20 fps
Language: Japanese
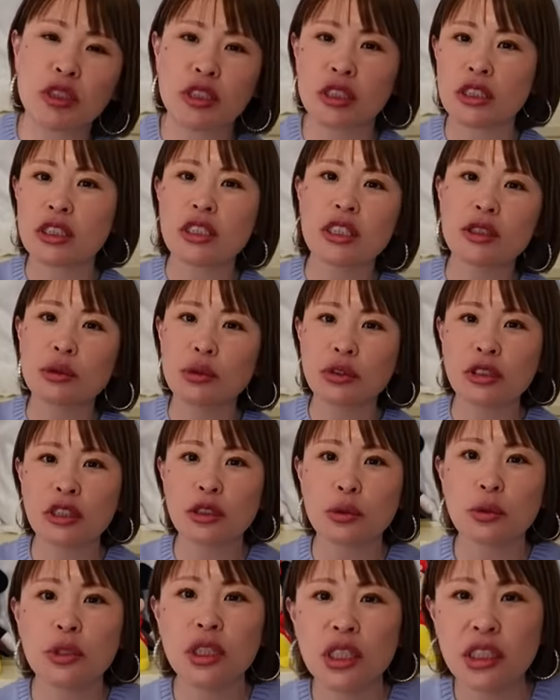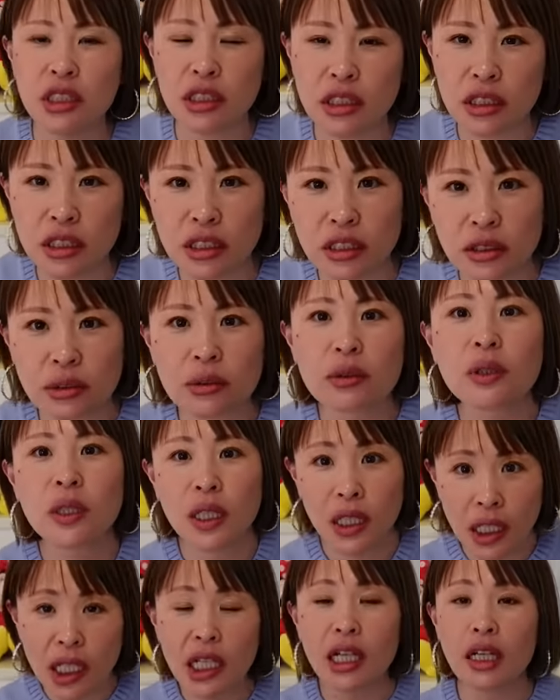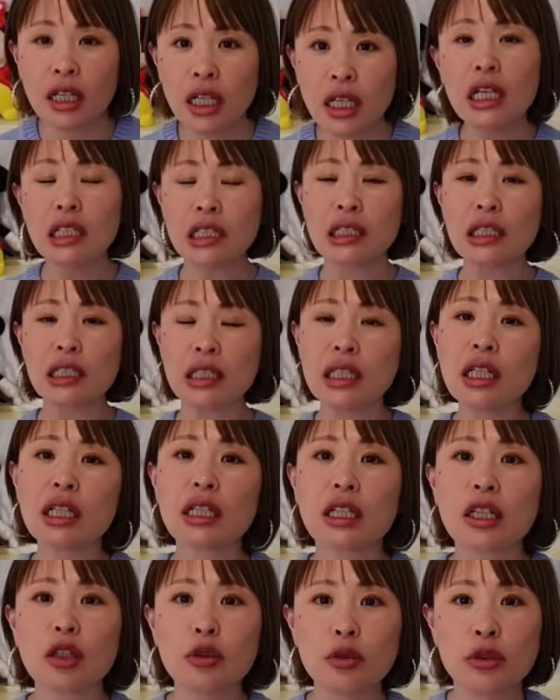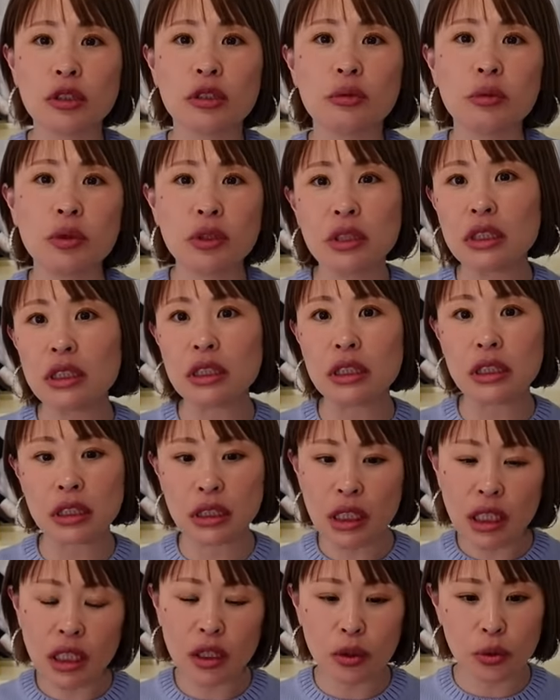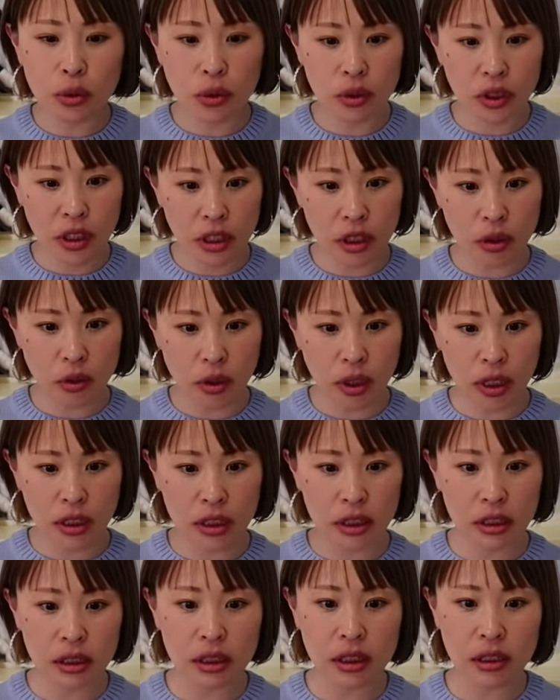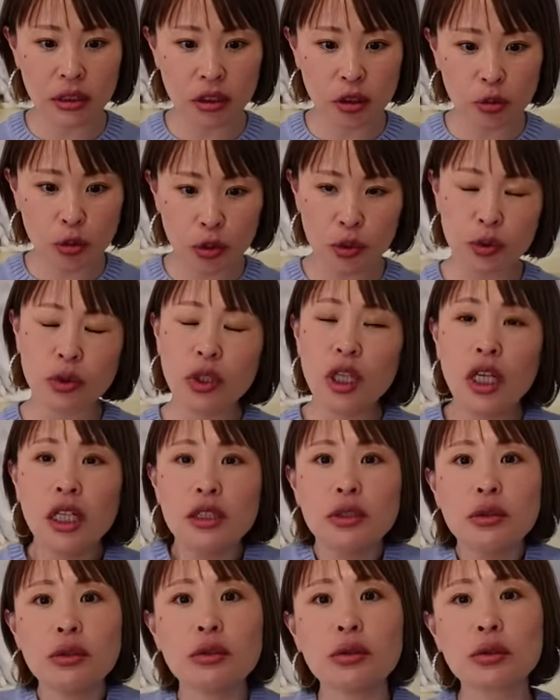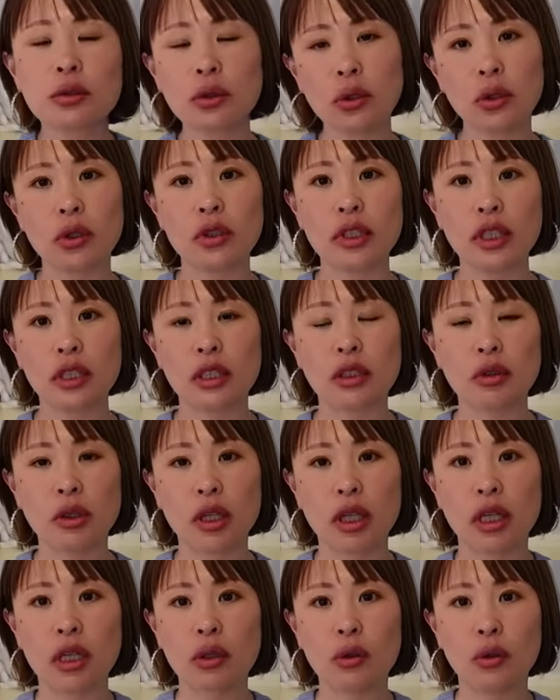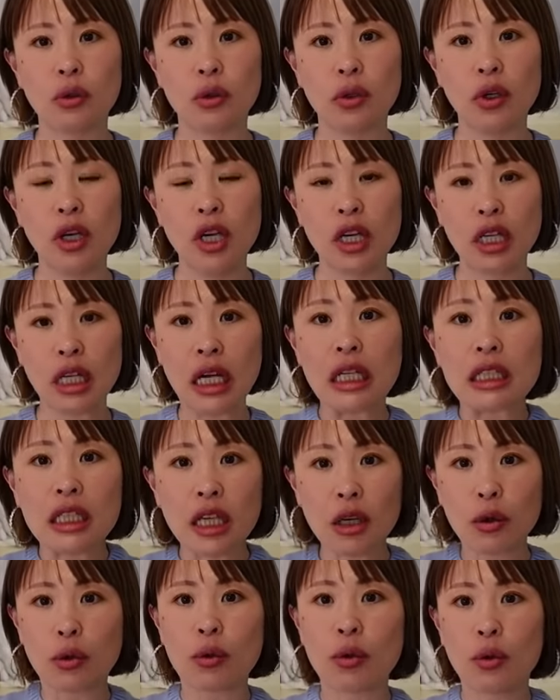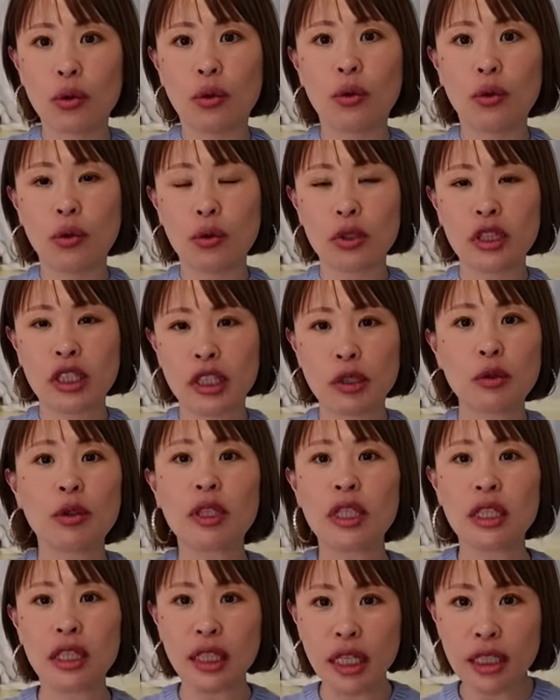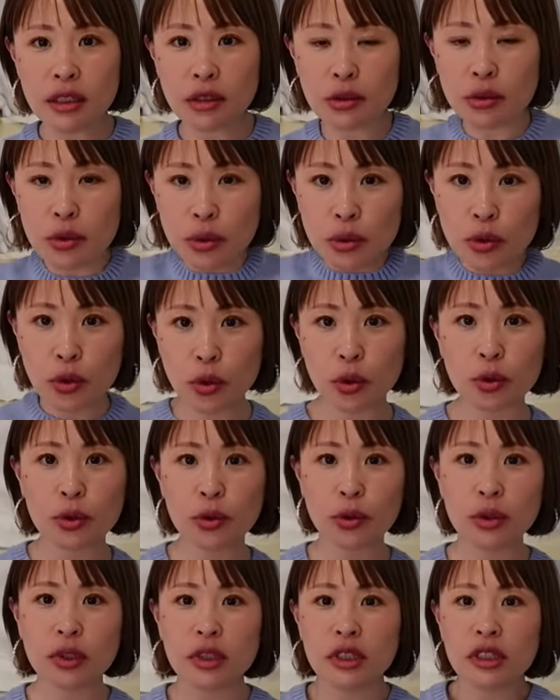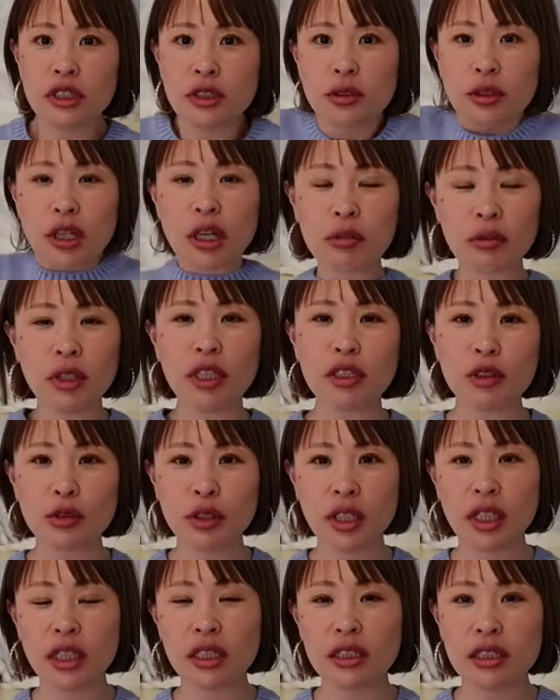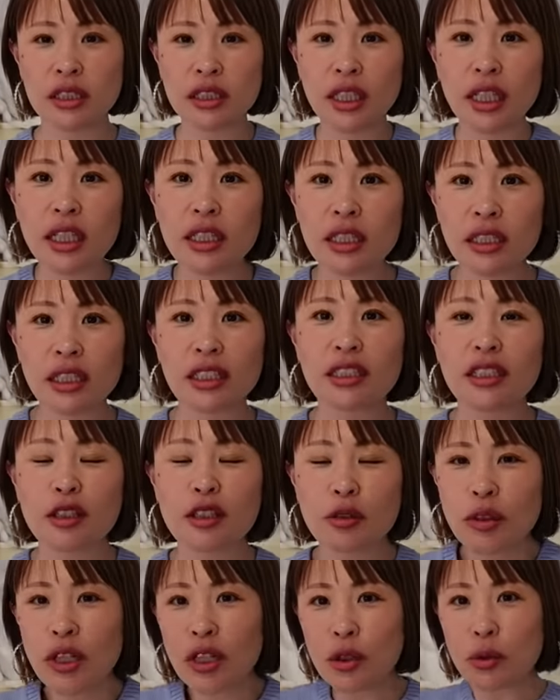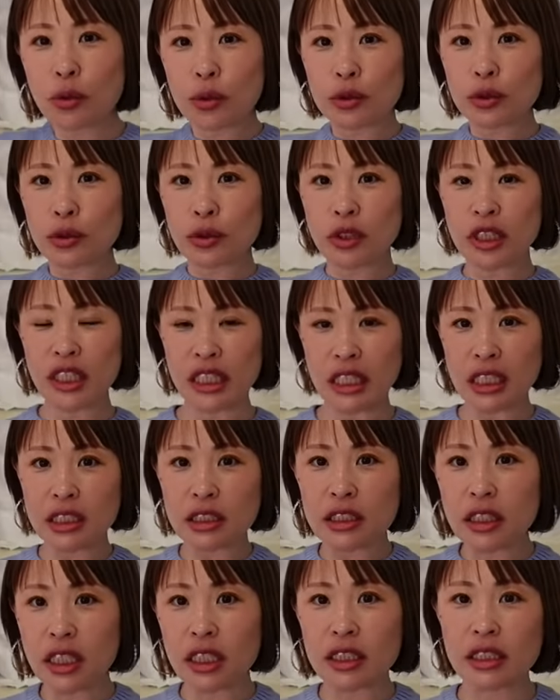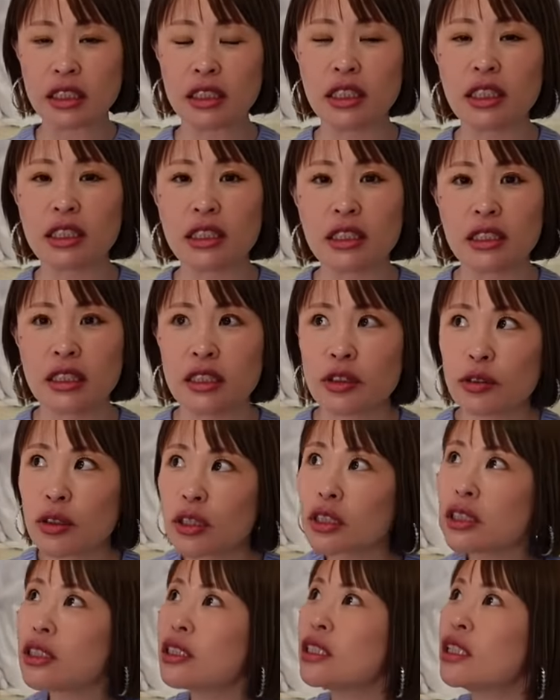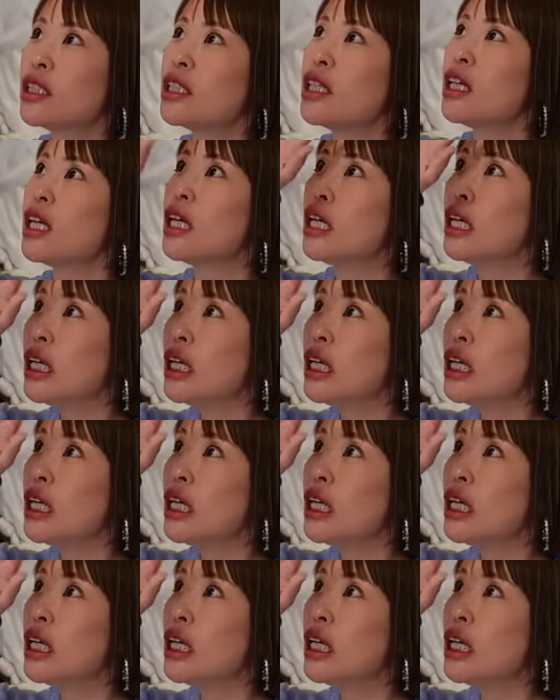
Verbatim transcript: 指令として捉えてたりするから、だから、この自分自身が、こう、なんていうかな、姿勢っていうものを、ちょっとこう、なんていうかな、こう、肩をこう、広げて、ちょっとこう、どっしりと構えるような感じであったりだとか、こう、ちょっと開く感じがあったりとかしながら、